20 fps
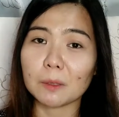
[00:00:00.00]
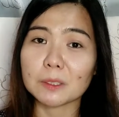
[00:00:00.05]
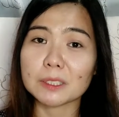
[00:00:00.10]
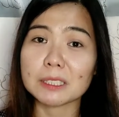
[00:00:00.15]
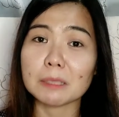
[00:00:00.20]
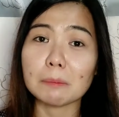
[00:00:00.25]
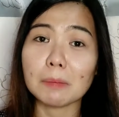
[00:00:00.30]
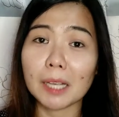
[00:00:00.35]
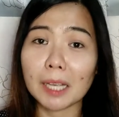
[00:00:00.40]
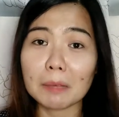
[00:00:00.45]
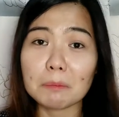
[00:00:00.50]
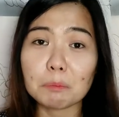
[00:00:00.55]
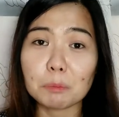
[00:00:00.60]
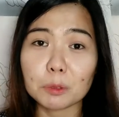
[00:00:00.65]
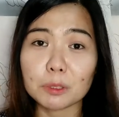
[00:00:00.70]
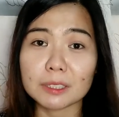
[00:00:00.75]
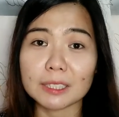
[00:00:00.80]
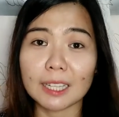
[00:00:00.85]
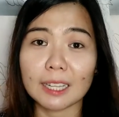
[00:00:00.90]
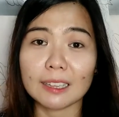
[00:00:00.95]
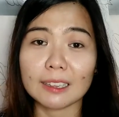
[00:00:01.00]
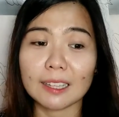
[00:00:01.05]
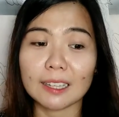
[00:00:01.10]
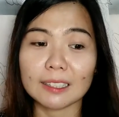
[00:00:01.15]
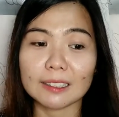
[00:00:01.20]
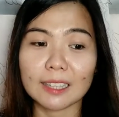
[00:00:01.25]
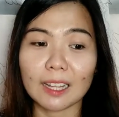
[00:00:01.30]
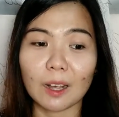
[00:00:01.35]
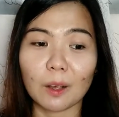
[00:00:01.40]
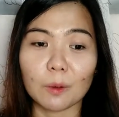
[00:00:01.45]
ako sa mga
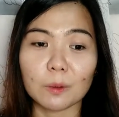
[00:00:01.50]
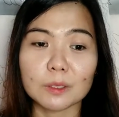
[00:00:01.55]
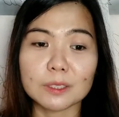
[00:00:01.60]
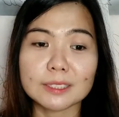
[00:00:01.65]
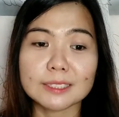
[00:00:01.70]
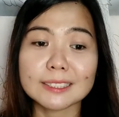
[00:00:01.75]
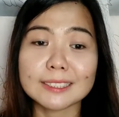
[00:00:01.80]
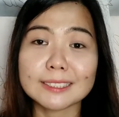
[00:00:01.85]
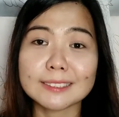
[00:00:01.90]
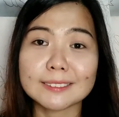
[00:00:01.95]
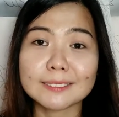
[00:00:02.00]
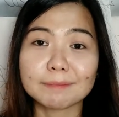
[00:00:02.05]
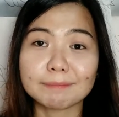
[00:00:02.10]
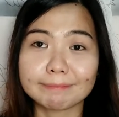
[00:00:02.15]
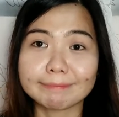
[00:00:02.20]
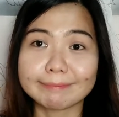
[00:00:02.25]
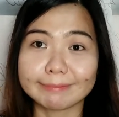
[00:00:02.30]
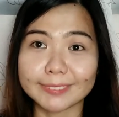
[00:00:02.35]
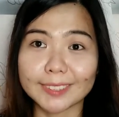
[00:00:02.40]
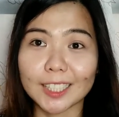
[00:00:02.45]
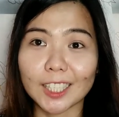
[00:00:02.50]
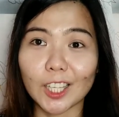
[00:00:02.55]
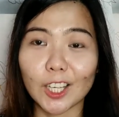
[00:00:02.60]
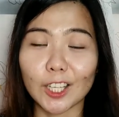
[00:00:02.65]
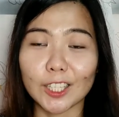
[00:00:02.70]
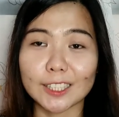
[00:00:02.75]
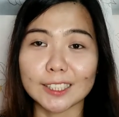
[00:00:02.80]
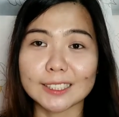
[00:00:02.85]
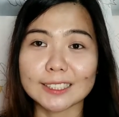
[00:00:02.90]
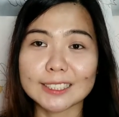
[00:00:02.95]
importanteng tao.
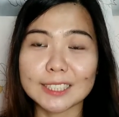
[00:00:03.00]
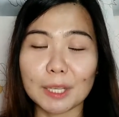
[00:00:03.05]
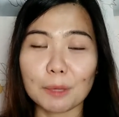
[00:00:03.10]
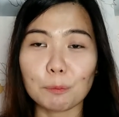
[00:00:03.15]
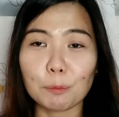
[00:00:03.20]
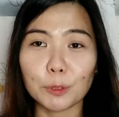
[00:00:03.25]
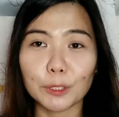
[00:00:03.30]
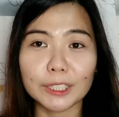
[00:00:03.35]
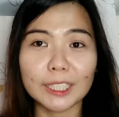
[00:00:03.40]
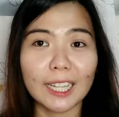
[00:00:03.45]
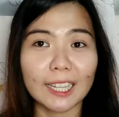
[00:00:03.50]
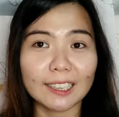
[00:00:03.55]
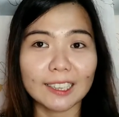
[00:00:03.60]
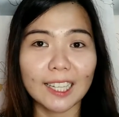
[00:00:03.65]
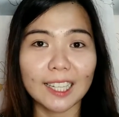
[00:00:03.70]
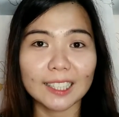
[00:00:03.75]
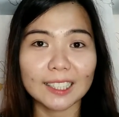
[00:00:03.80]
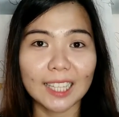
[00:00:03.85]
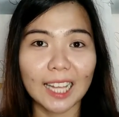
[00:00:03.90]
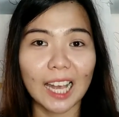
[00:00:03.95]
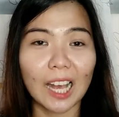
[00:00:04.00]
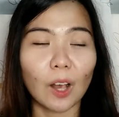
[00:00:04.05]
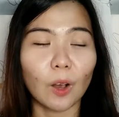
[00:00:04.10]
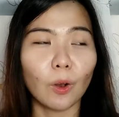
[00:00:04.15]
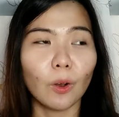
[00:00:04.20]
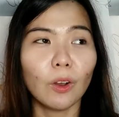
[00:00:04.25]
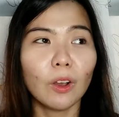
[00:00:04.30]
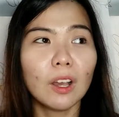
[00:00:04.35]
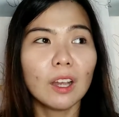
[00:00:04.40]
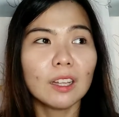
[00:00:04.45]
Yan, sa importanteng
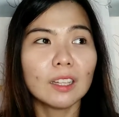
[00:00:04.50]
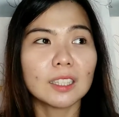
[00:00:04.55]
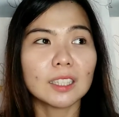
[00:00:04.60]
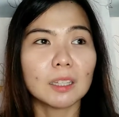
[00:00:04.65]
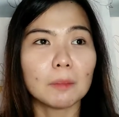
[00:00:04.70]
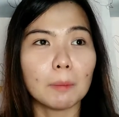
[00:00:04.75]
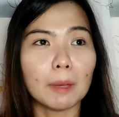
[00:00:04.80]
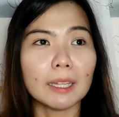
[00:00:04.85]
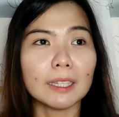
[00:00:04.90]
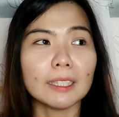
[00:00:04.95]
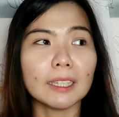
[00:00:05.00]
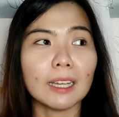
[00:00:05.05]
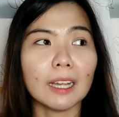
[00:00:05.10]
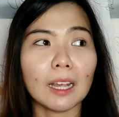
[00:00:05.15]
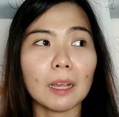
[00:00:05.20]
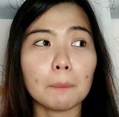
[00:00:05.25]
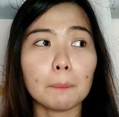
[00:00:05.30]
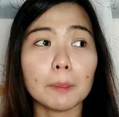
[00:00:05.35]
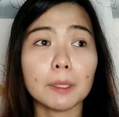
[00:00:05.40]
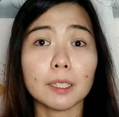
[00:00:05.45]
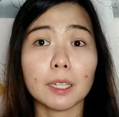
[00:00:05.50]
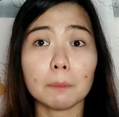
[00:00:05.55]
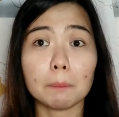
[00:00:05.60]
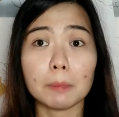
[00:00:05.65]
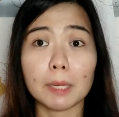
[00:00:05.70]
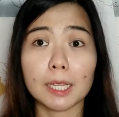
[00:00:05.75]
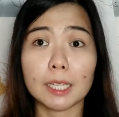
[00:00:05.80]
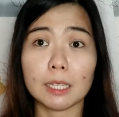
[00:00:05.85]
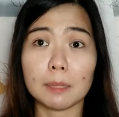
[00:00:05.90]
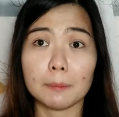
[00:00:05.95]
tao, 'di ba?
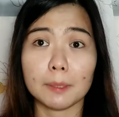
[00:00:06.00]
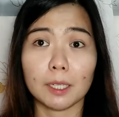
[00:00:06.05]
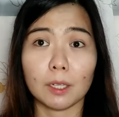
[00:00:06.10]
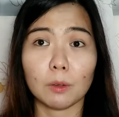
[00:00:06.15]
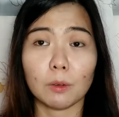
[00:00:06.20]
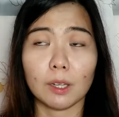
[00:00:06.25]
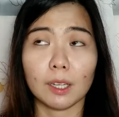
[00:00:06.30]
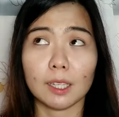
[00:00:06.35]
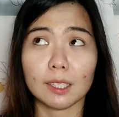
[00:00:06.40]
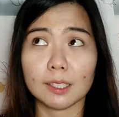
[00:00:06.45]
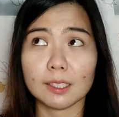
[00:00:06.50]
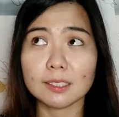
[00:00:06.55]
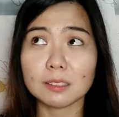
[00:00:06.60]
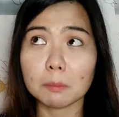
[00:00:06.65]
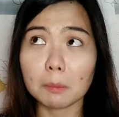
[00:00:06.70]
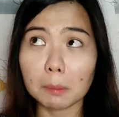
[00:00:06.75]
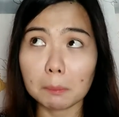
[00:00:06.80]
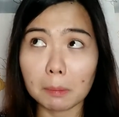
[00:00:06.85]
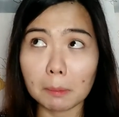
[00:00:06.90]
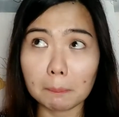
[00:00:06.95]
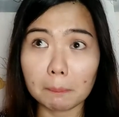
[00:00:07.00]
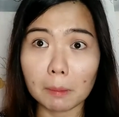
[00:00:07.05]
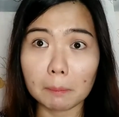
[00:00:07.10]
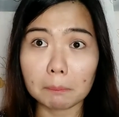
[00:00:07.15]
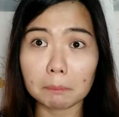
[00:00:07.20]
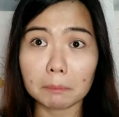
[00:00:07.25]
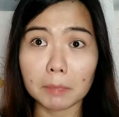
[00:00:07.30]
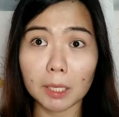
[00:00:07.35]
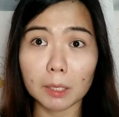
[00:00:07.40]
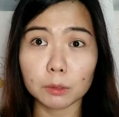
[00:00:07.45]
Nakakapag-reply naman ako agad kasi
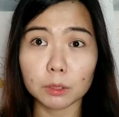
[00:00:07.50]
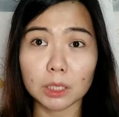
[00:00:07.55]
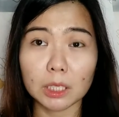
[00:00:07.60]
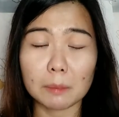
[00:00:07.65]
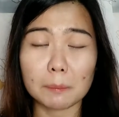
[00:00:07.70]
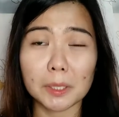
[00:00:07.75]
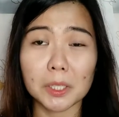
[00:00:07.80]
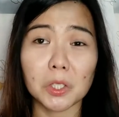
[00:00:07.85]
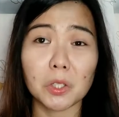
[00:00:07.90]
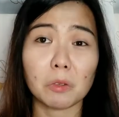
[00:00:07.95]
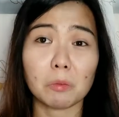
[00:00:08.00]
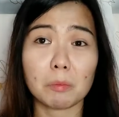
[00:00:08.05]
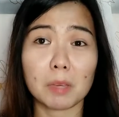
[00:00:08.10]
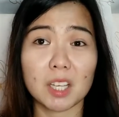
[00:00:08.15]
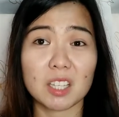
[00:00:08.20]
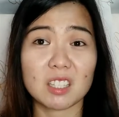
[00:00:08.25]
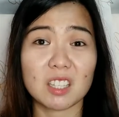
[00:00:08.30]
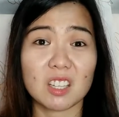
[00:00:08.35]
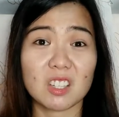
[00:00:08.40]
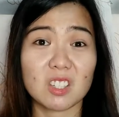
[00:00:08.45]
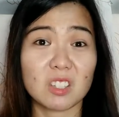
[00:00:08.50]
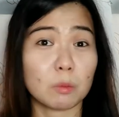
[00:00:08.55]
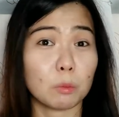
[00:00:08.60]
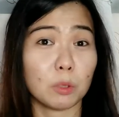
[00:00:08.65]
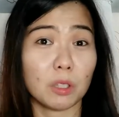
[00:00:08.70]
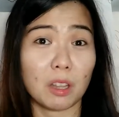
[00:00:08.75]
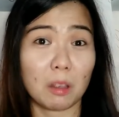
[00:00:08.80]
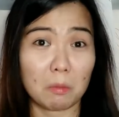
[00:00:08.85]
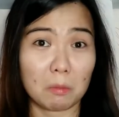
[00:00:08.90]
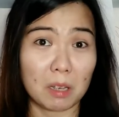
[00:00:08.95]
magpa-pop out naman yung message
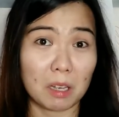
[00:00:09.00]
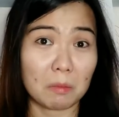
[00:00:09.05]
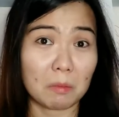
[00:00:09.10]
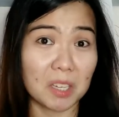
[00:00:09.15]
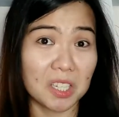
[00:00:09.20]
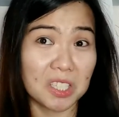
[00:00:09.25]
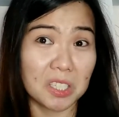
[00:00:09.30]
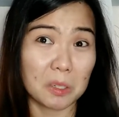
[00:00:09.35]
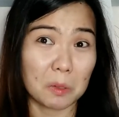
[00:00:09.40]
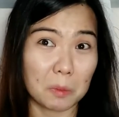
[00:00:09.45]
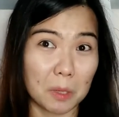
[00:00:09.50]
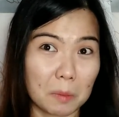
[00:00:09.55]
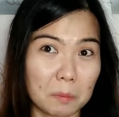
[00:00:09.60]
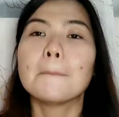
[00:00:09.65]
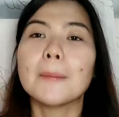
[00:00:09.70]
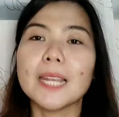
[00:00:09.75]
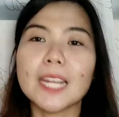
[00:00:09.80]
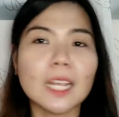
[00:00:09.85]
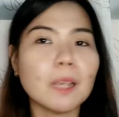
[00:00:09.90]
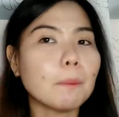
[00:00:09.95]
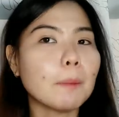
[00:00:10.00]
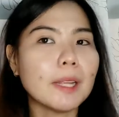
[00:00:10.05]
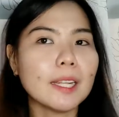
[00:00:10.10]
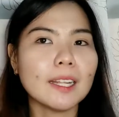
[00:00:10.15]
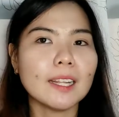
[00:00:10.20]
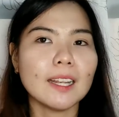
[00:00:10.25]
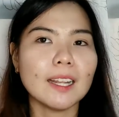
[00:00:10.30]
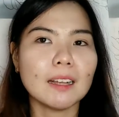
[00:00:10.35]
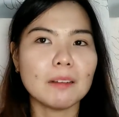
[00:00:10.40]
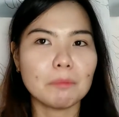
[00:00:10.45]
mo, 'di ba, Beshi? Wap.
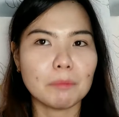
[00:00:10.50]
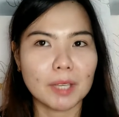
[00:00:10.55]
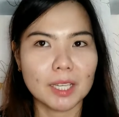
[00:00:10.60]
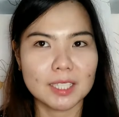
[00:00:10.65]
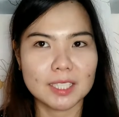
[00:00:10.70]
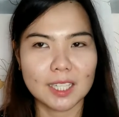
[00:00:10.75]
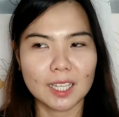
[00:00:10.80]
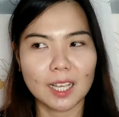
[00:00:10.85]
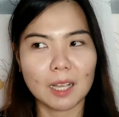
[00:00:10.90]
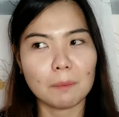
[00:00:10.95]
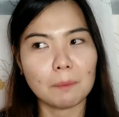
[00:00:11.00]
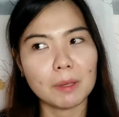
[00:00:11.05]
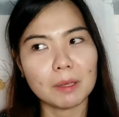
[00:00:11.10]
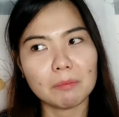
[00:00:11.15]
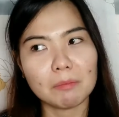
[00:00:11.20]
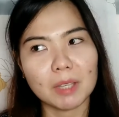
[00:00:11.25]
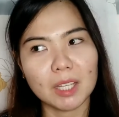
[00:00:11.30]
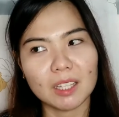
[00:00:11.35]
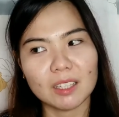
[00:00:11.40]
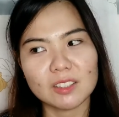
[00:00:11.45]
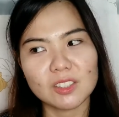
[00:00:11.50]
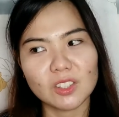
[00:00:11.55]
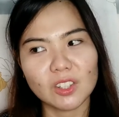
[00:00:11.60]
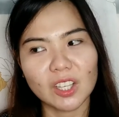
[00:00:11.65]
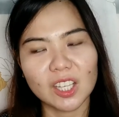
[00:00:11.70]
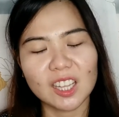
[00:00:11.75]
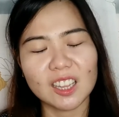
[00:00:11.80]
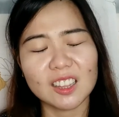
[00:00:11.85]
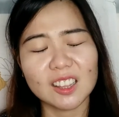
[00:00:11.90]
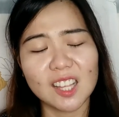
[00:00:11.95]
Maliban na lang, Beshi, kapag
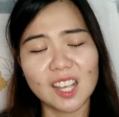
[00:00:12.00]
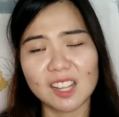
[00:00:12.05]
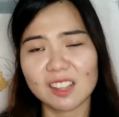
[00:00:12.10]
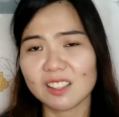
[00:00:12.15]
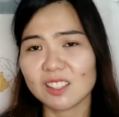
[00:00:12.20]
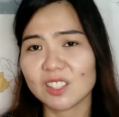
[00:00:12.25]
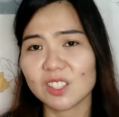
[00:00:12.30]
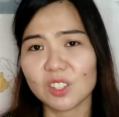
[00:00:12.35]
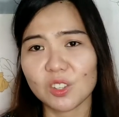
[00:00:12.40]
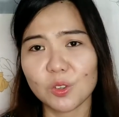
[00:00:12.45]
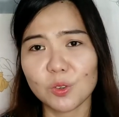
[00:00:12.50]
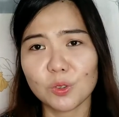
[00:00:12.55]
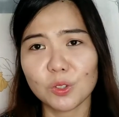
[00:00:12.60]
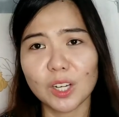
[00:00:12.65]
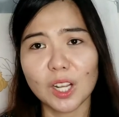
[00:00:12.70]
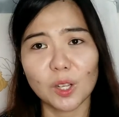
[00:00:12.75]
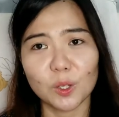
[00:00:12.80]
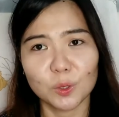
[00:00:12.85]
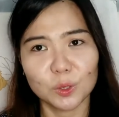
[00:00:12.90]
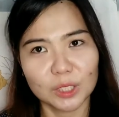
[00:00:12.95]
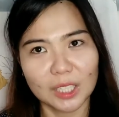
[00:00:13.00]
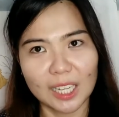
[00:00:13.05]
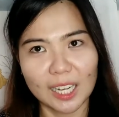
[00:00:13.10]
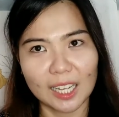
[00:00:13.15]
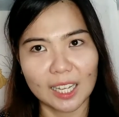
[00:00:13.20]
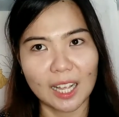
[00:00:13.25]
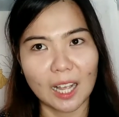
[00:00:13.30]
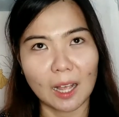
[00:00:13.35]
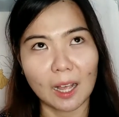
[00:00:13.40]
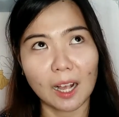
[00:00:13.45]
medyo intense yung laro
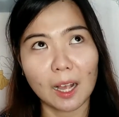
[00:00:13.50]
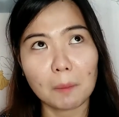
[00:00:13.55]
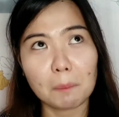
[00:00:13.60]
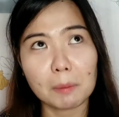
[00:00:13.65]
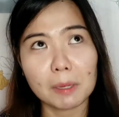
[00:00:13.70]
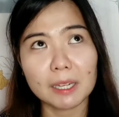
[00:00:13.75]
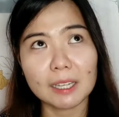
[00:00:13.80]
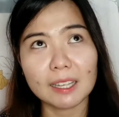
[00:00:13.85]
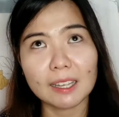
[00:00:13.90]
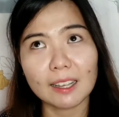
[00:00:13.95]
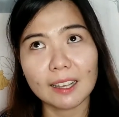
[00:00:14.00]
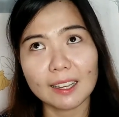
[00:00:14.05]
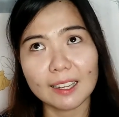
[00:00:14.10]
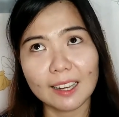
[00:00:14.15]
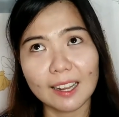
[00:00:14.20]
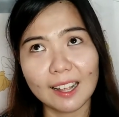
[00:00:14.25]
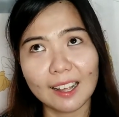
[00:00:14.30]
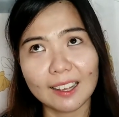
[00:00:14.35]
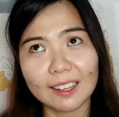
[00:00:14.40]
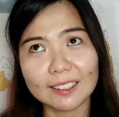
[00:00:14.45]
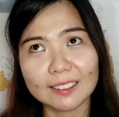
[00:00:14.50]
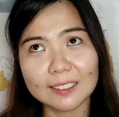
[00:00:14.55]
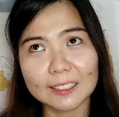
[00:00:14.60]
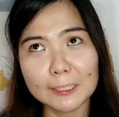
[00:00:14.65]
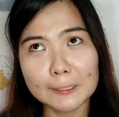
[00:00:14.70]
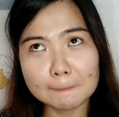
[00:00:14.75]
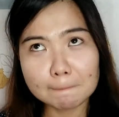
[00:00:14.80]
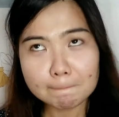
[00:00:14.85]
talaga, kapag kailangan